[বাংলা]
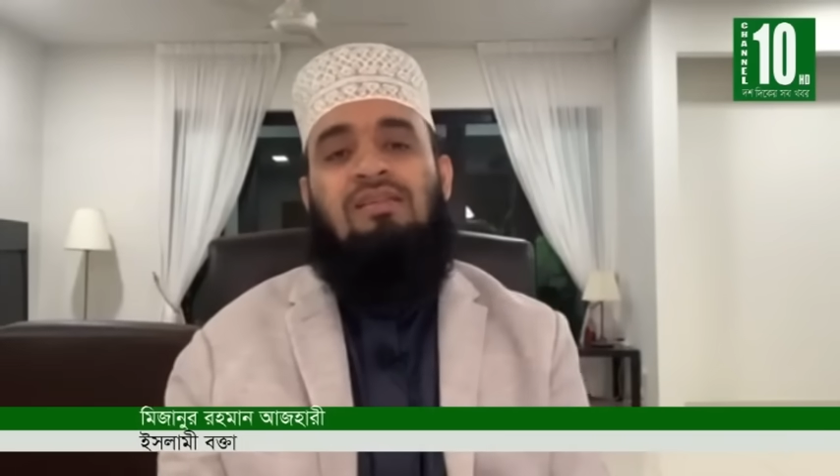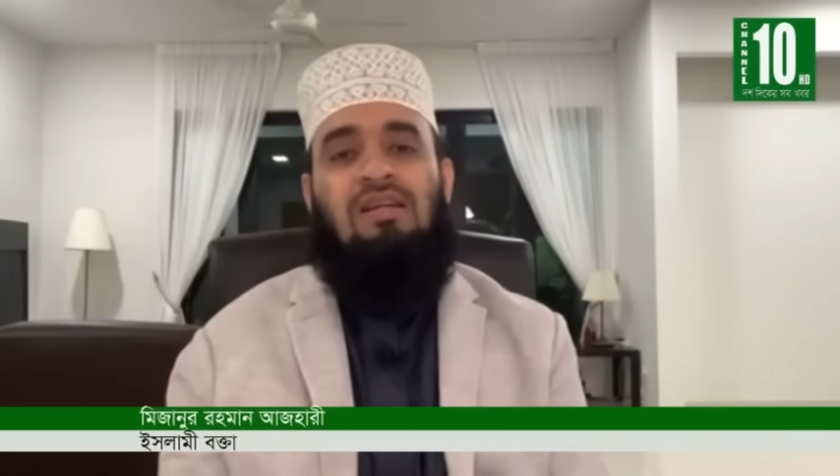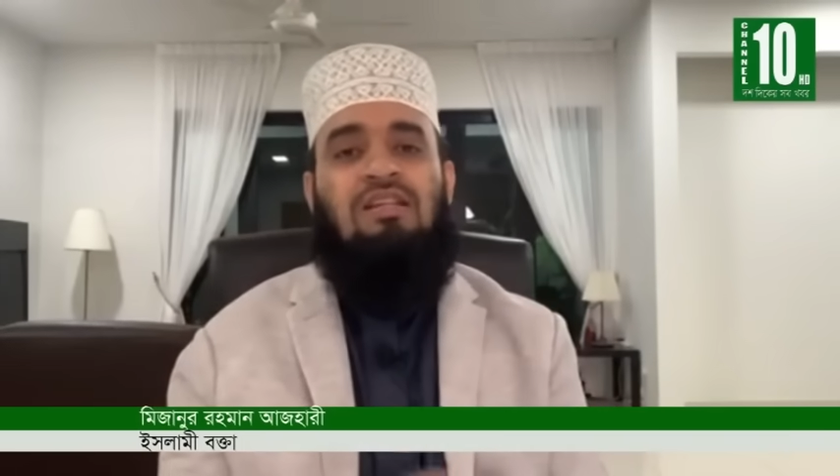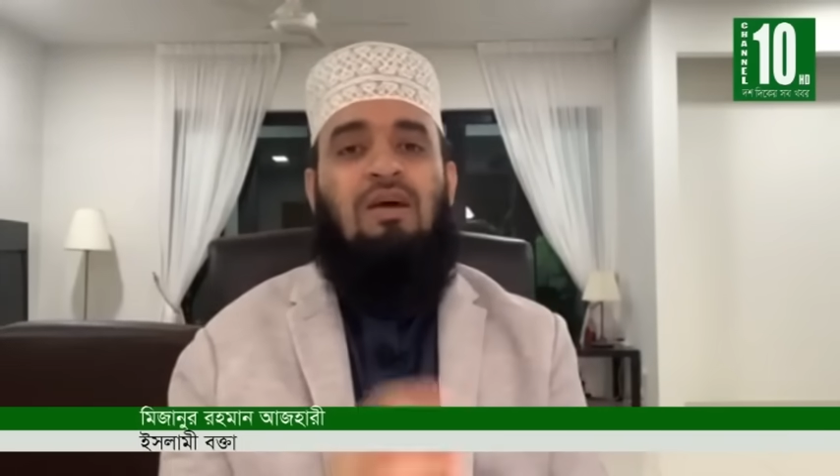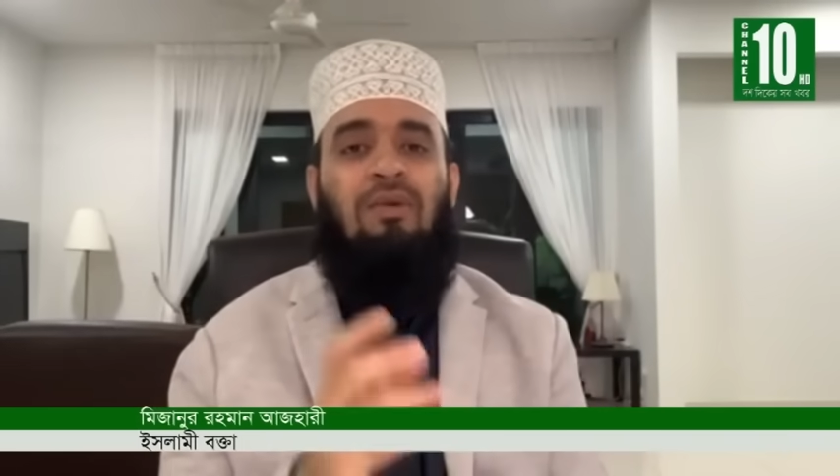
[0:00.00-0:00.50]

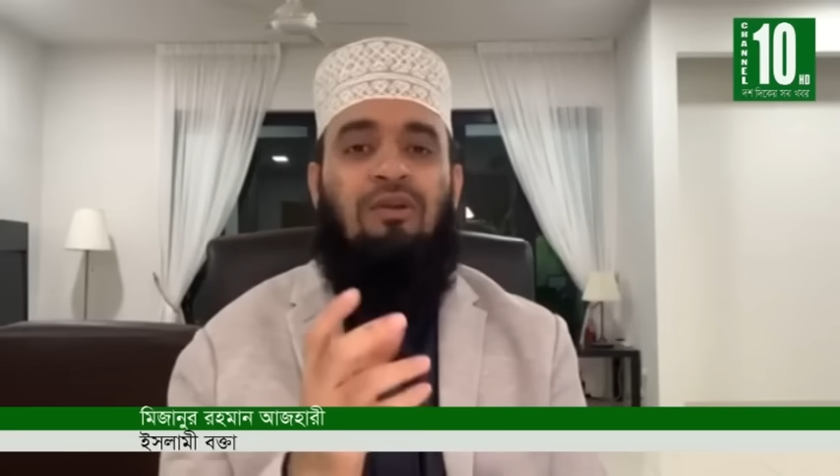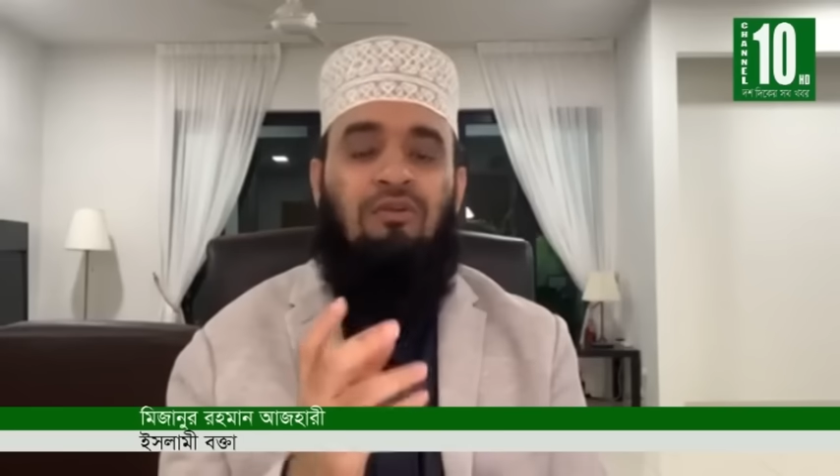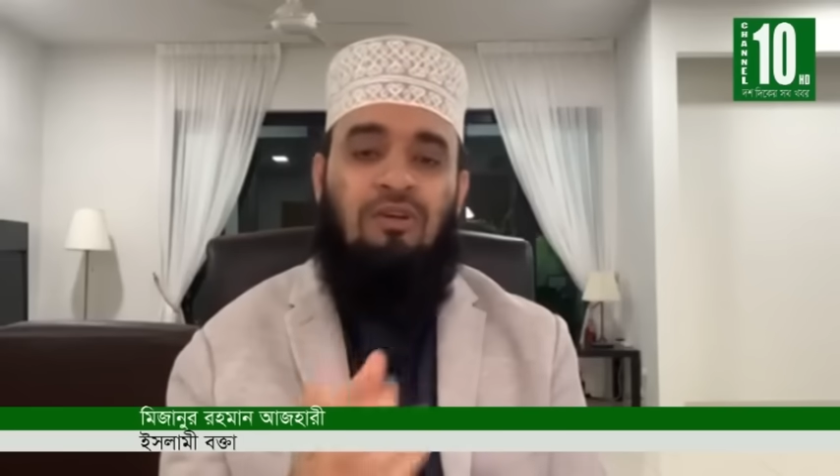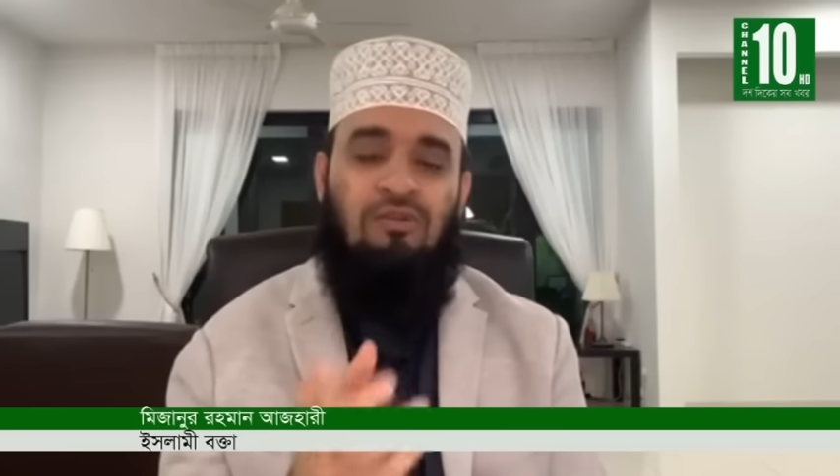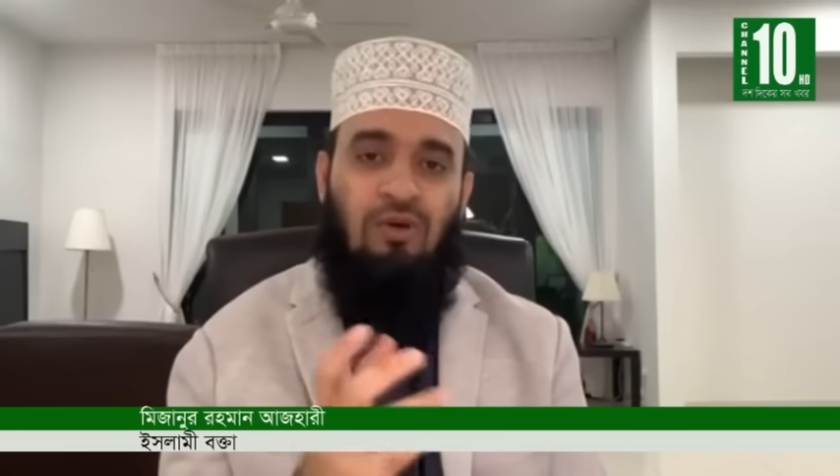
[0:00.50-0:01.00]
যার সামান্য
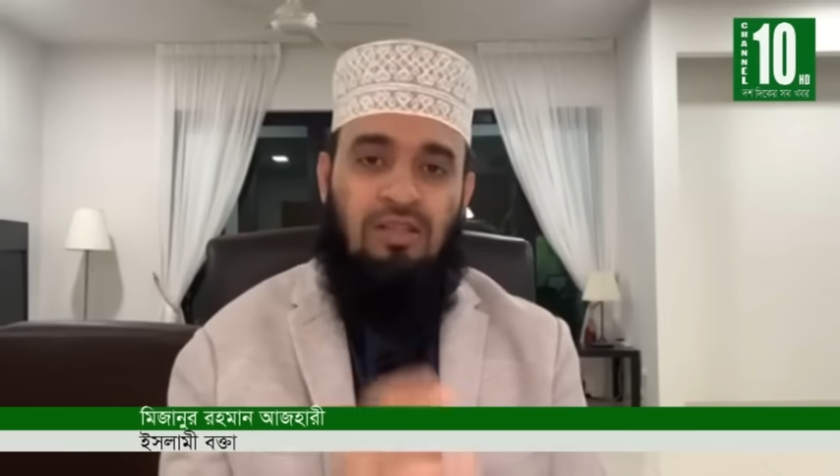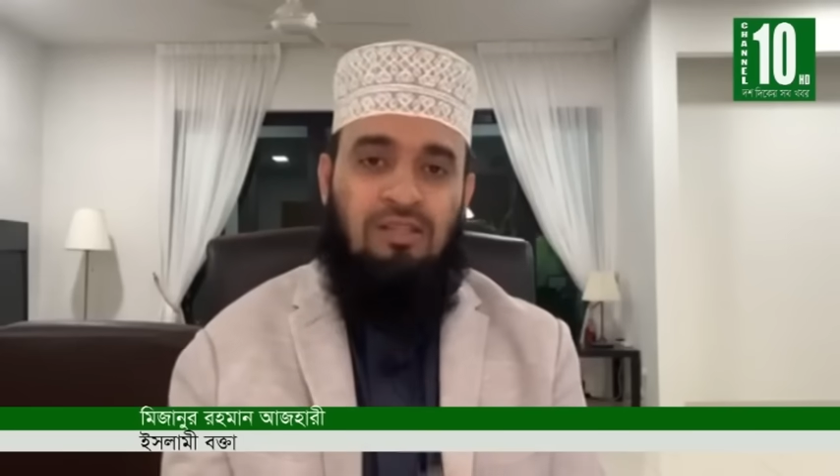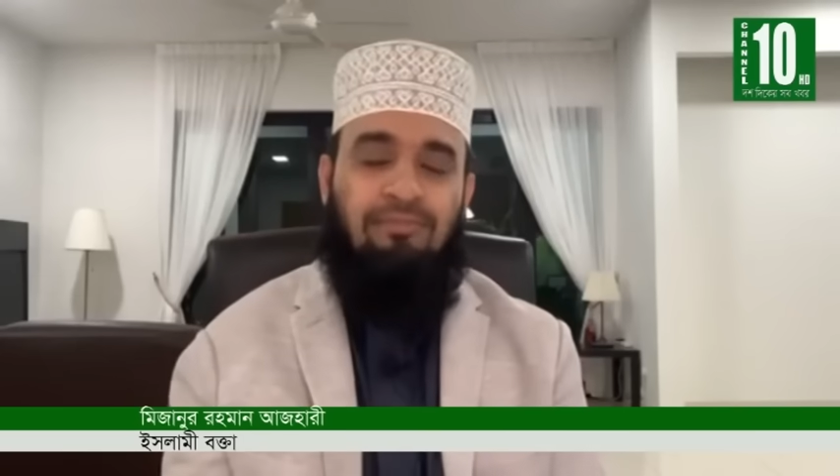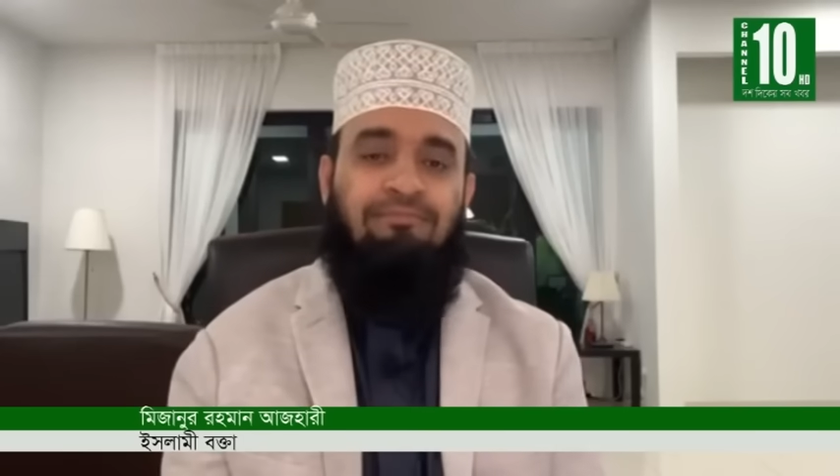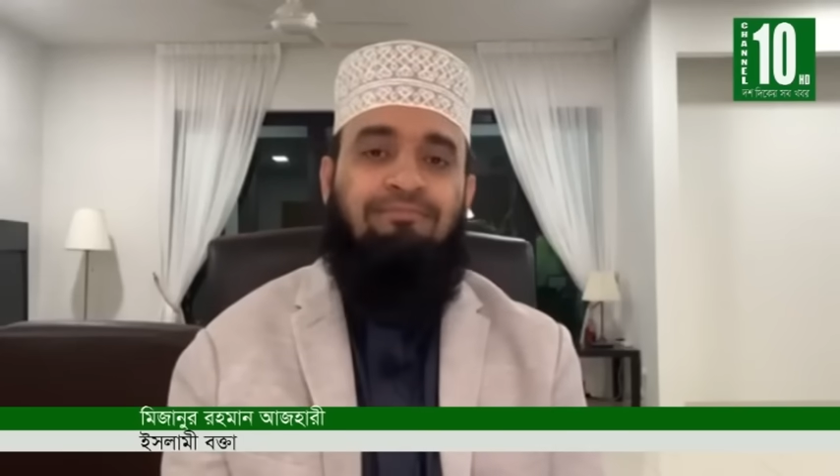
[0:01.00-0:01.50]
কিছু আছে